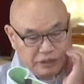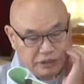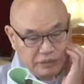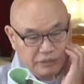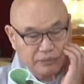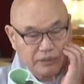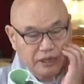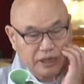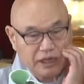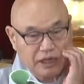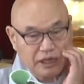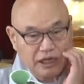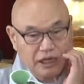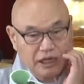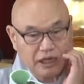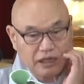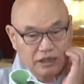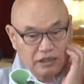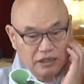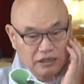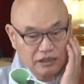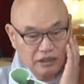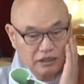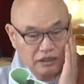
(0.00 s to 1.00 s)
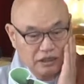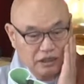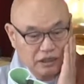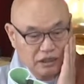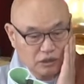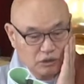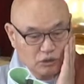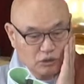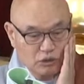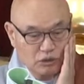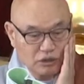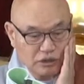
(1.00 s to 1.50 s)
먹지 마라. 어.
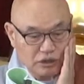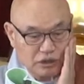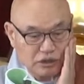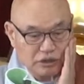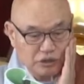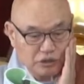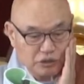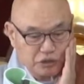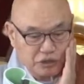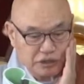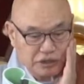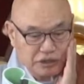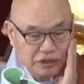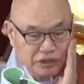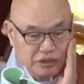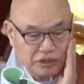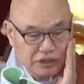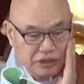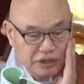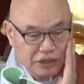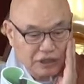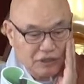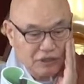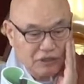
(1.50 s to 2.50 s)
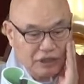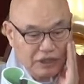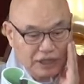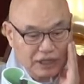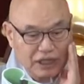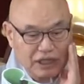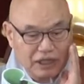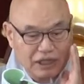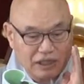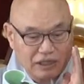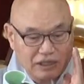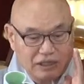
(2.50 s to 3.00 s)
또 그런 규칙을
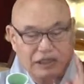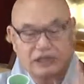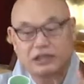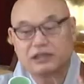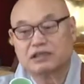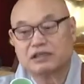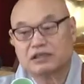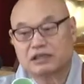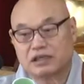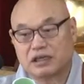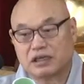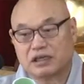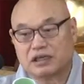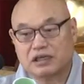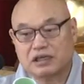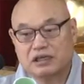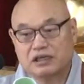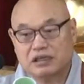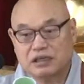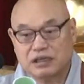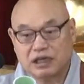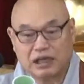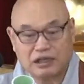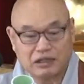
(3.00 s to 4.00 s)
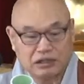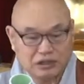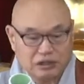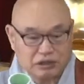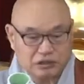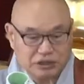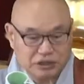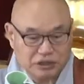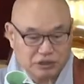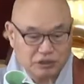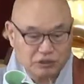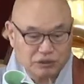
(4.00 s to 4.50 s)
세워야 되는 거라. 안
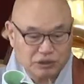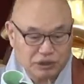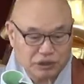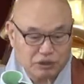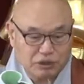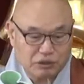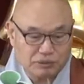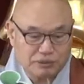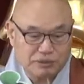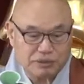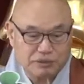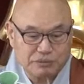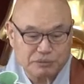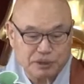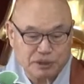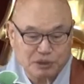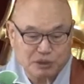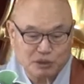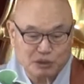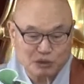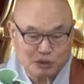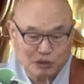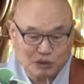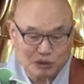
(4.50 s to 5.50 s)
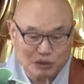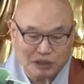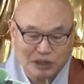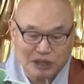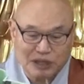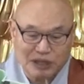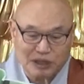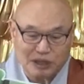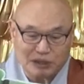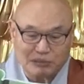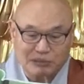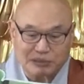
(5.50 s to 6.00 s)
그래도 시도 때도 없이 먹어도
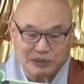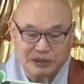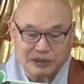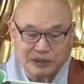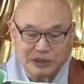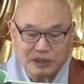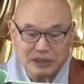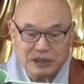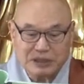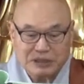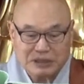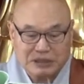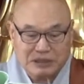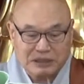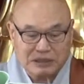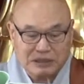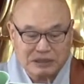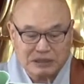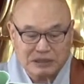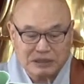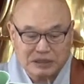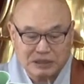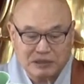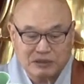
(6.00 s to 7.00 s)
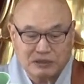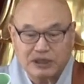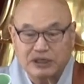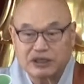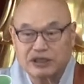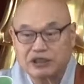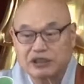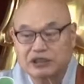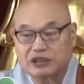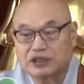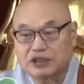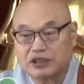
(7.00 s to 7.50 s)
좋다 해놓으면 단체
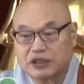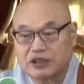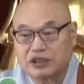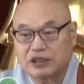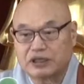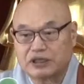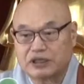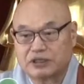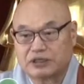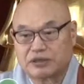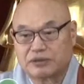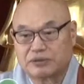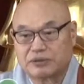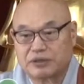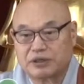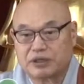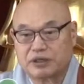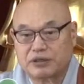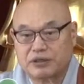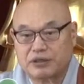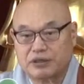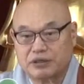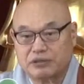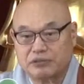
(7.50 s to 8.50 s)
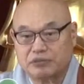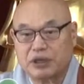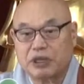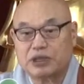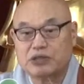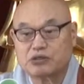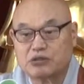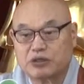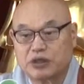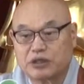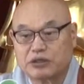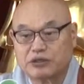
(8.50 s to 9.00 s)
생활이 어떻게 되겠습니까?
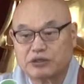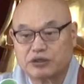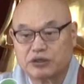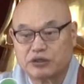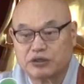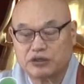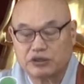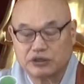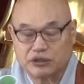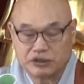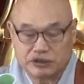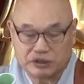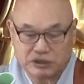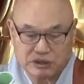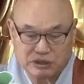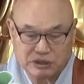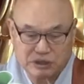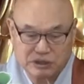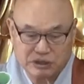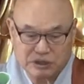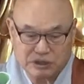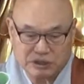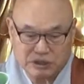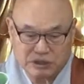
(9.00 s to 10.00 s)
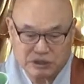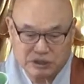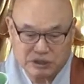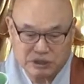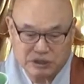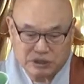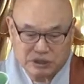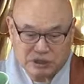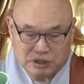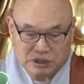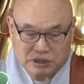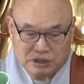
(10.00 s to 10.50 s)
말도 아니죠. 어.
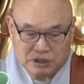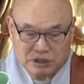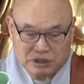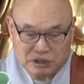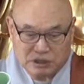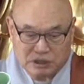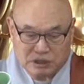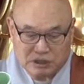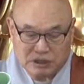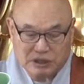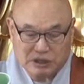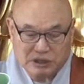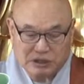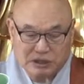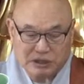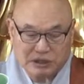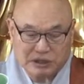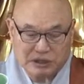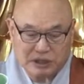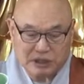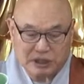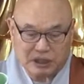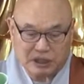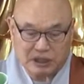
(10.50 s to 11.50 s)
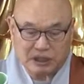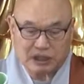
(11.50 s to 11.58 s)
그래서 이제